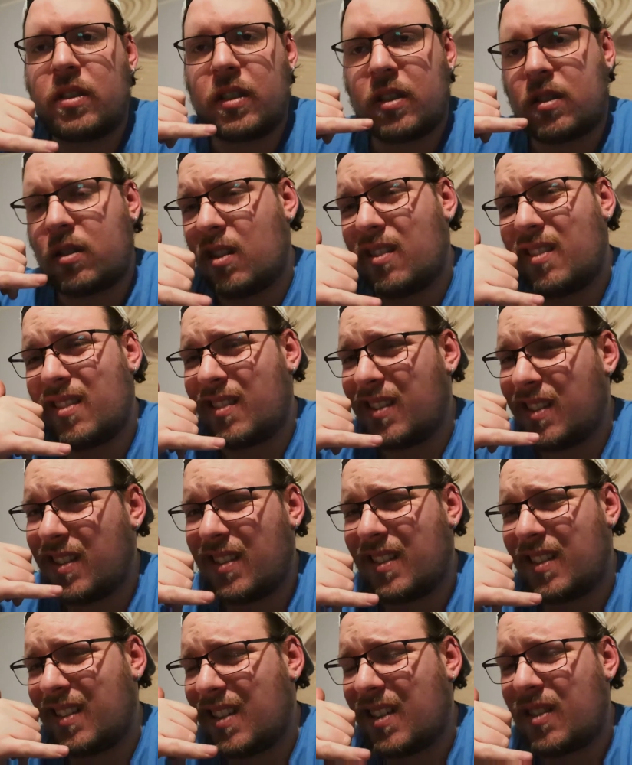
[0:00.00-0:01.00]
äh,
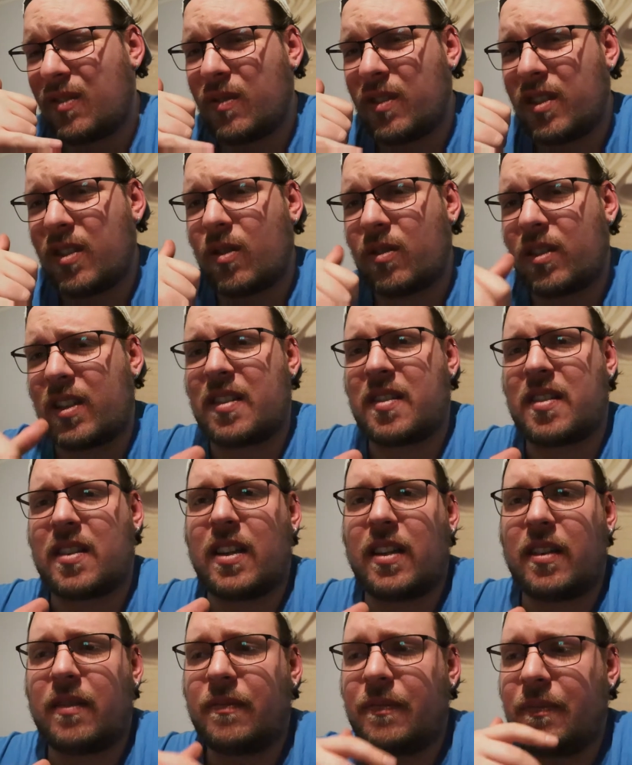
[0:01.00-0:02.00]
könnte natürlich auch das
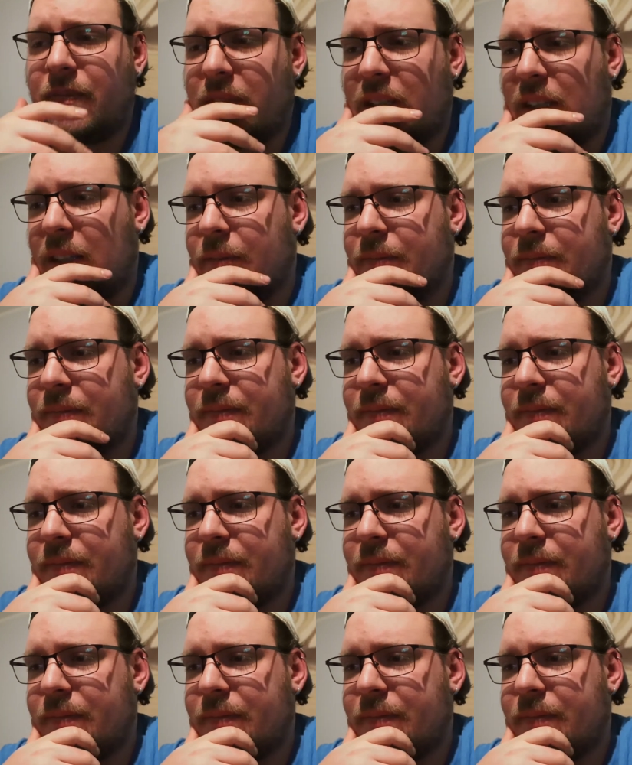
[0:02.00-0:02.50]
sein. Ja.